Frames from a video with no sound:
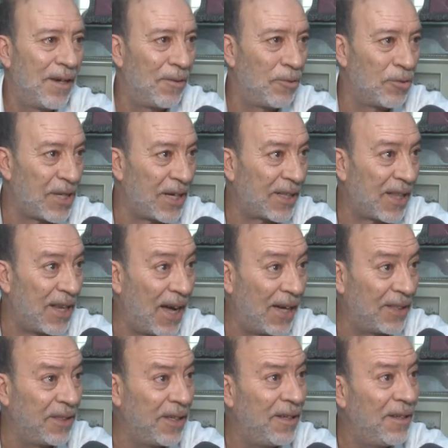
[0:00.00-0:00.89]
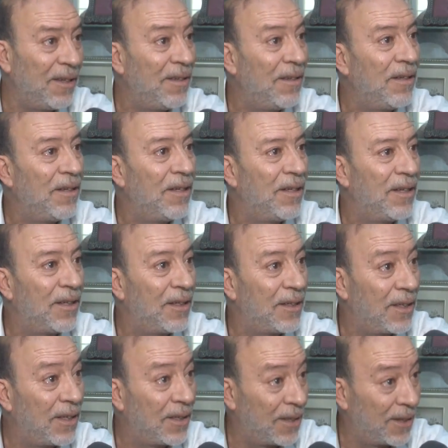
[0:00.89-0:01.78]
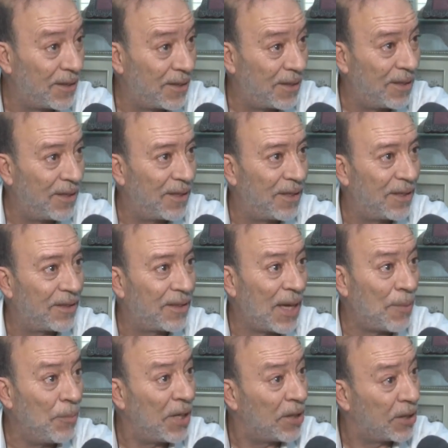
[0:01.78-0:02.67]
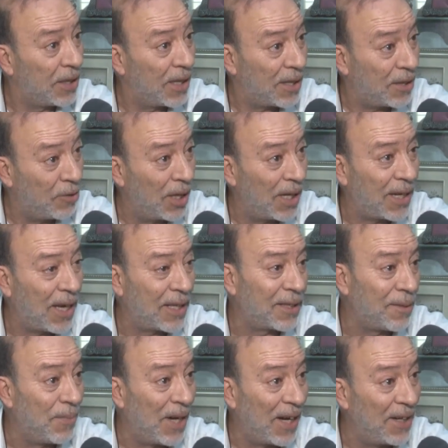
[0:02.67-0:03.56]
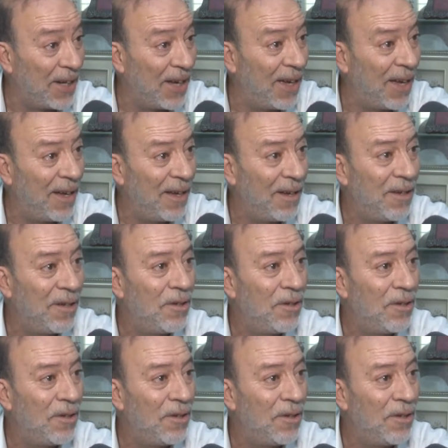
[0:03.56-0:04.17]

لوزاره العدل آه، تعمل ختم عليها